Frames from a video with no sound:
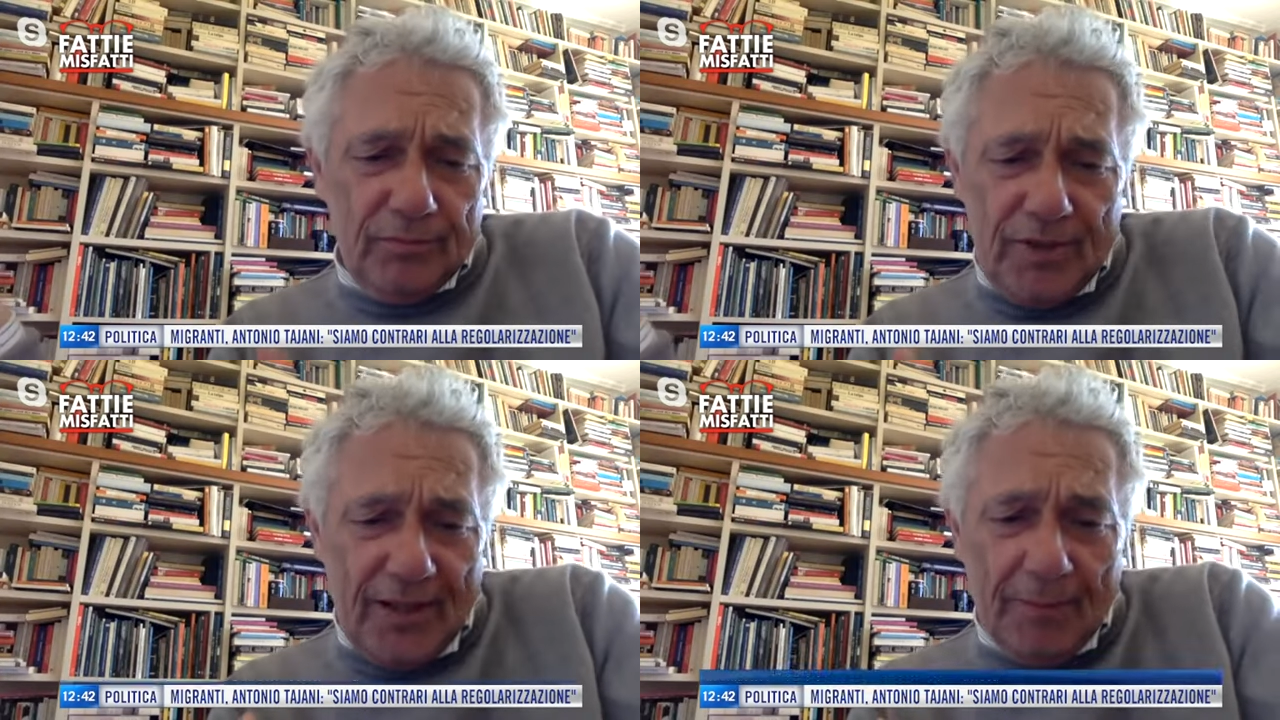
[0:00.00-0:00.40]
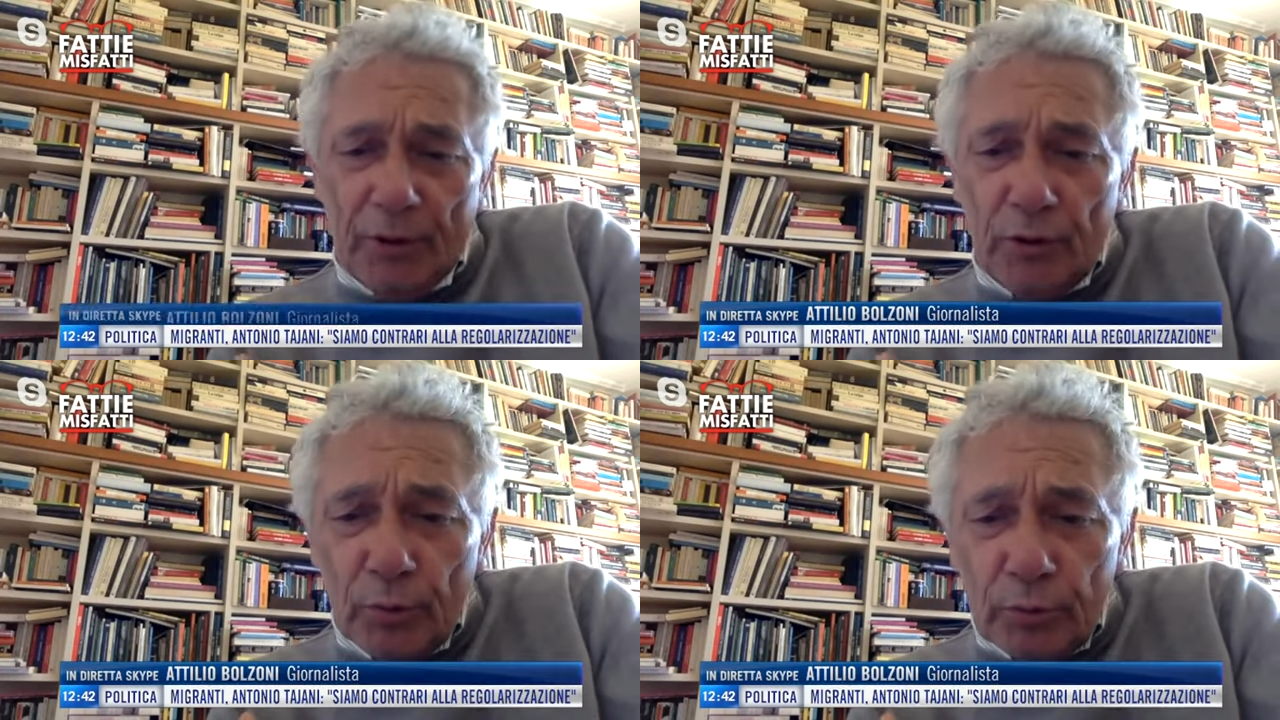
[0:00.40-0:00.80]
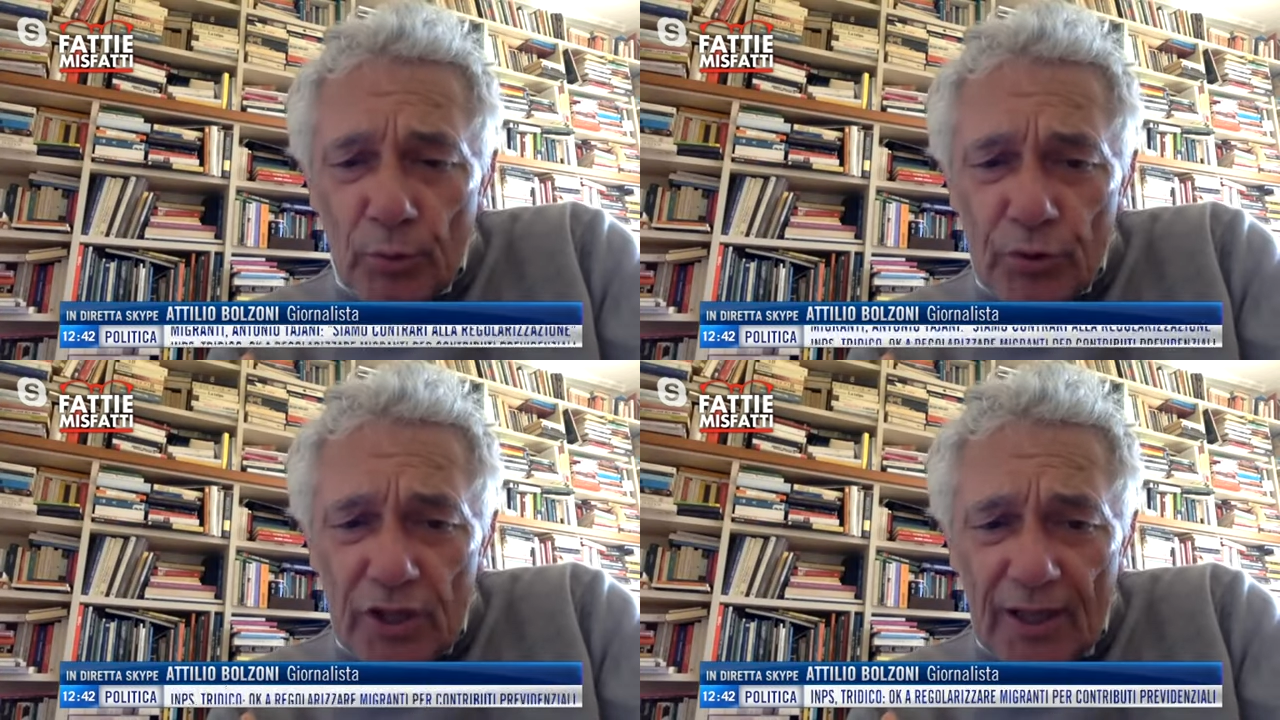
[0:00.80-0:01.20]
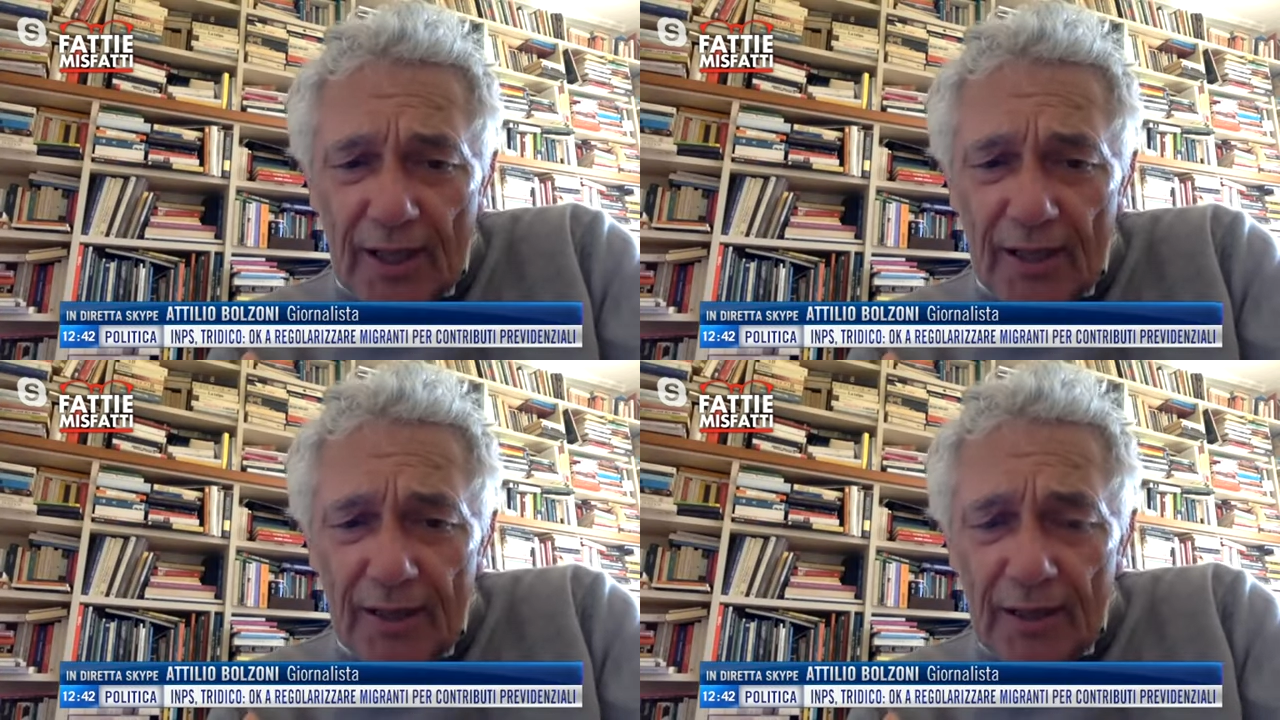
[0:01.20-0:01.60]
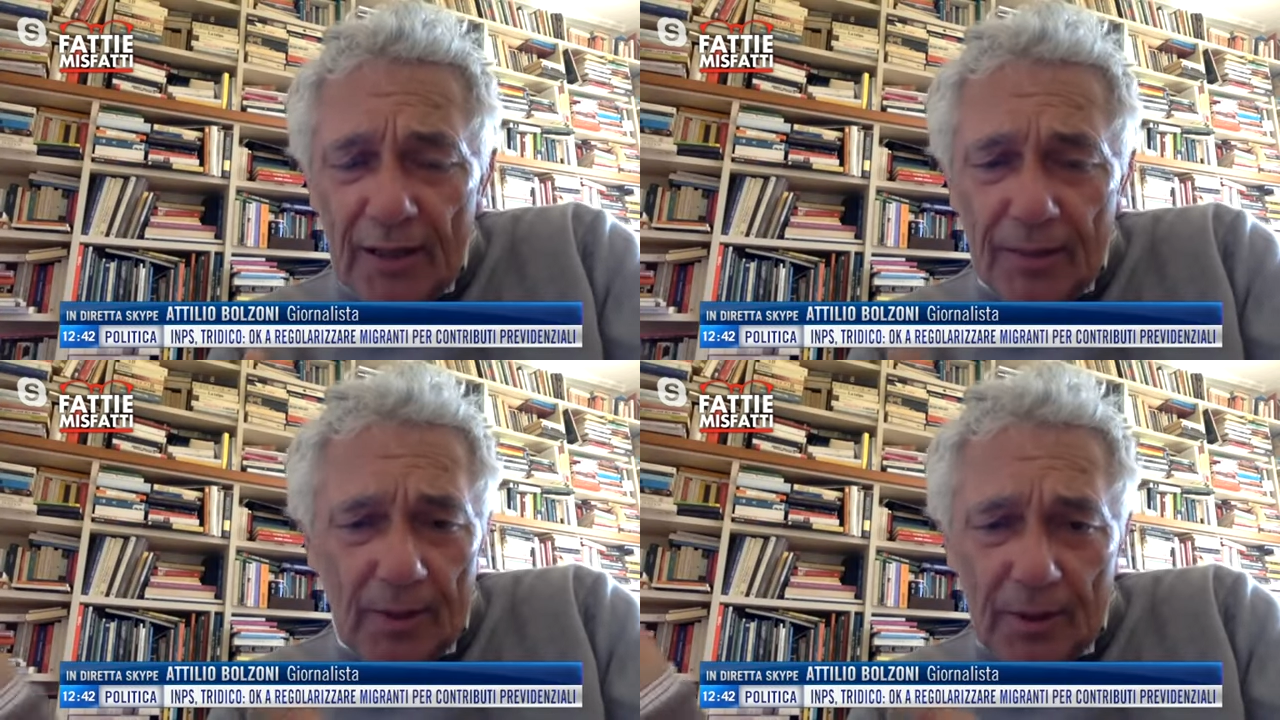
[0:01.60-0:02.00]
sarebbe dovuto uscire
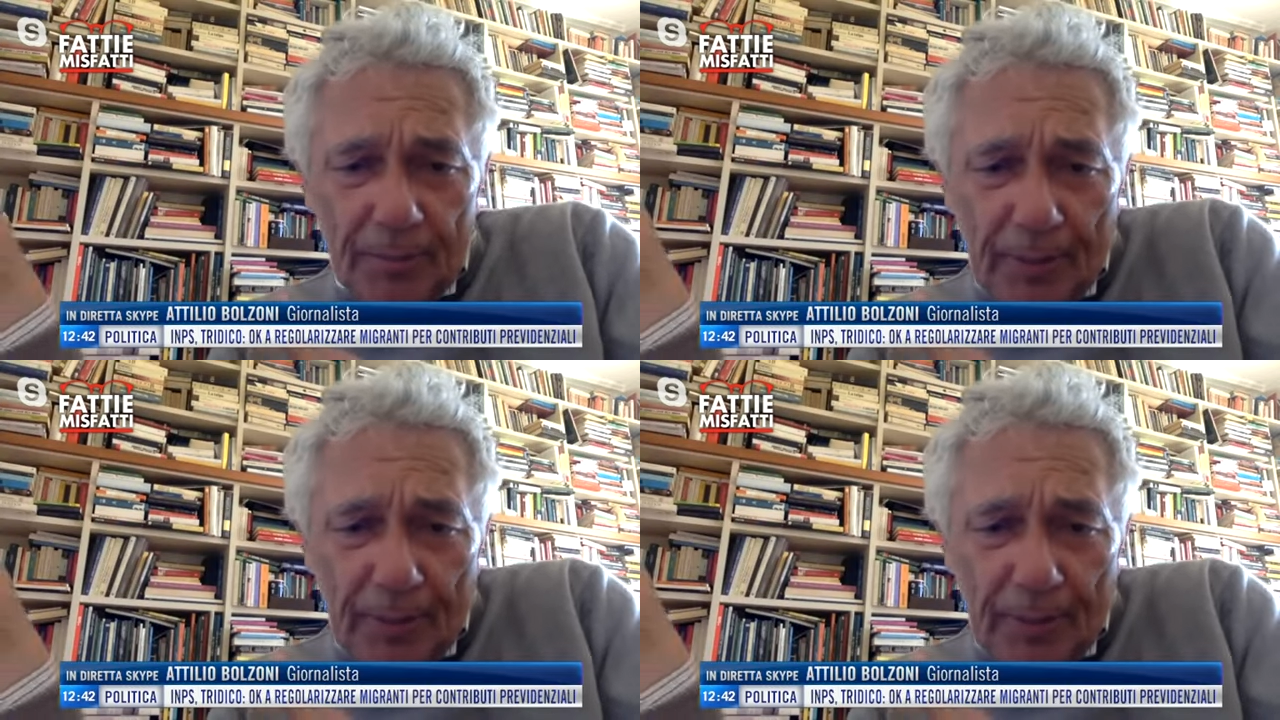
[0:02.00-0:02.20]
eh,